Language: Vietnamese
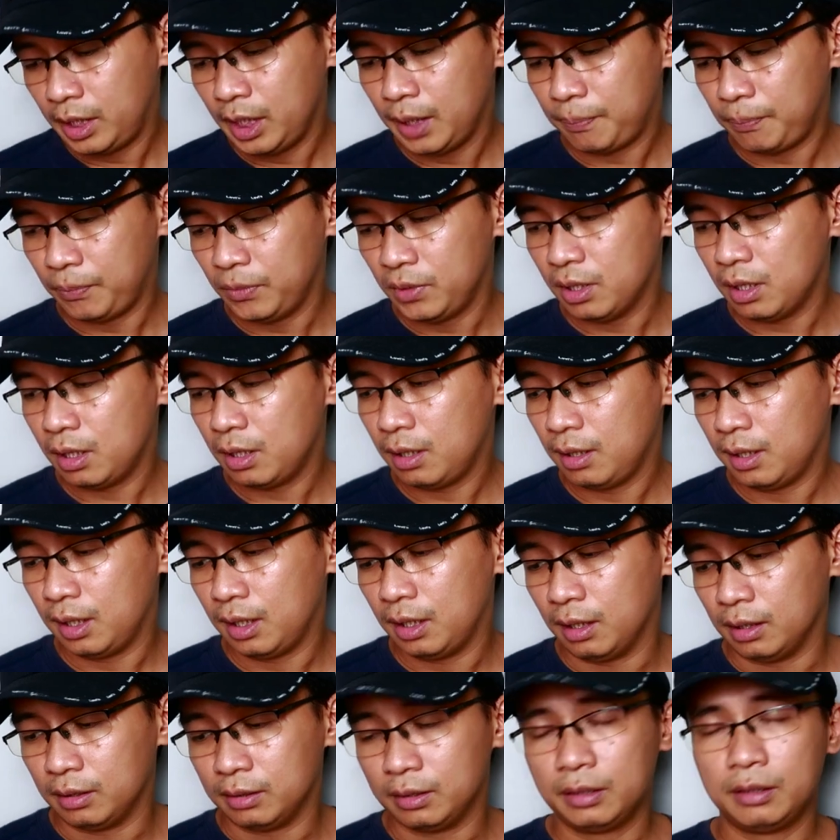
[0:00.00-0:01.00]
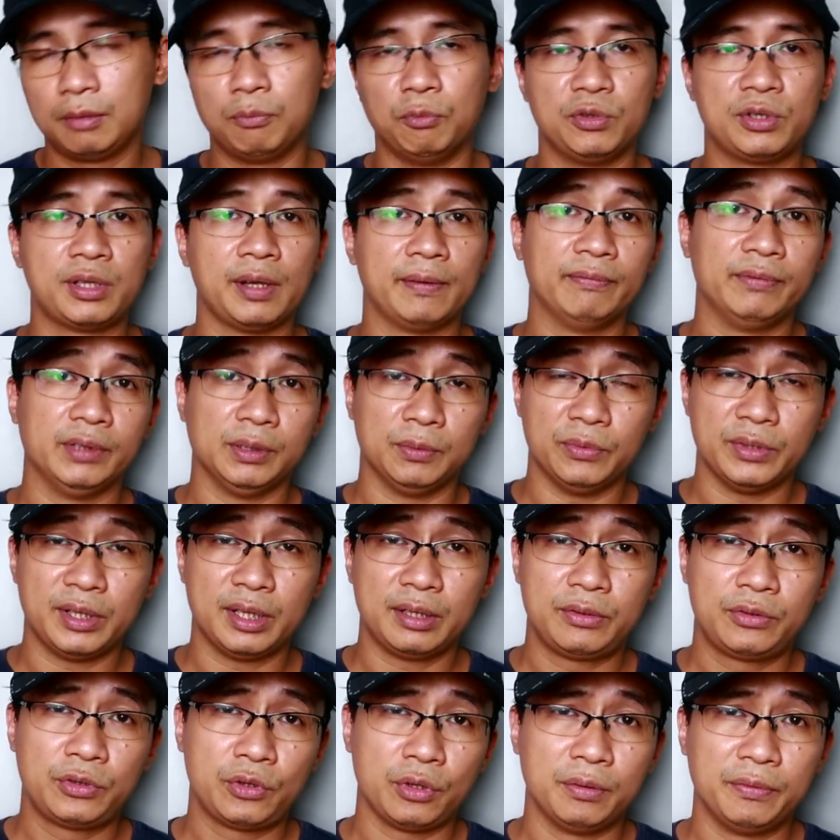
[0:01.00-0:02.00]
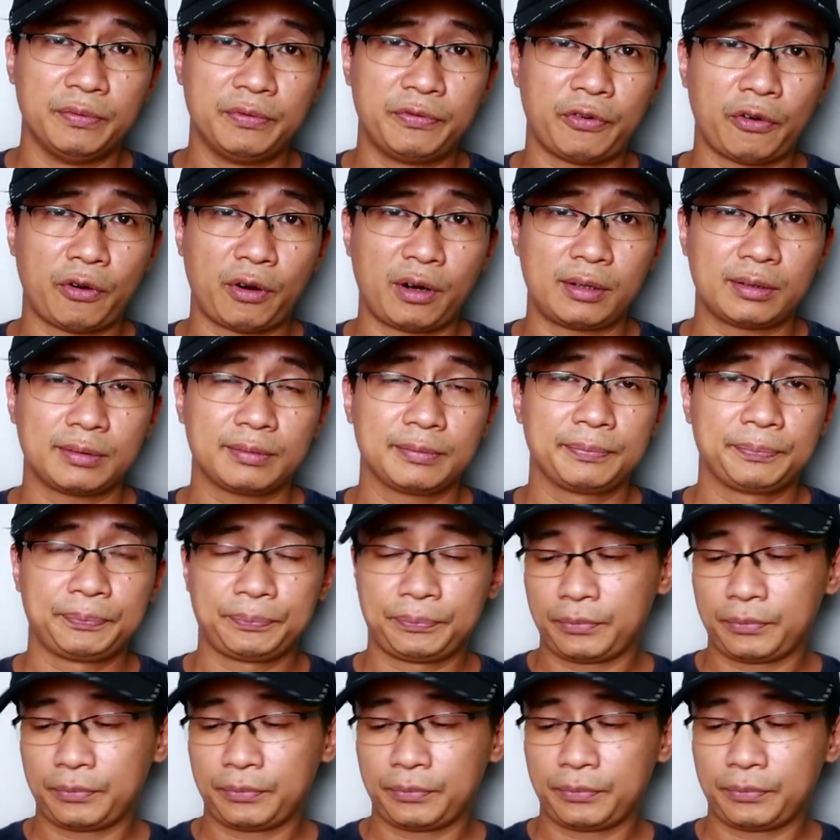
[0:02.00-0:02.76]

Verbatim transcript: tiếp nữa là một sản phẩm của nhà Tom Ford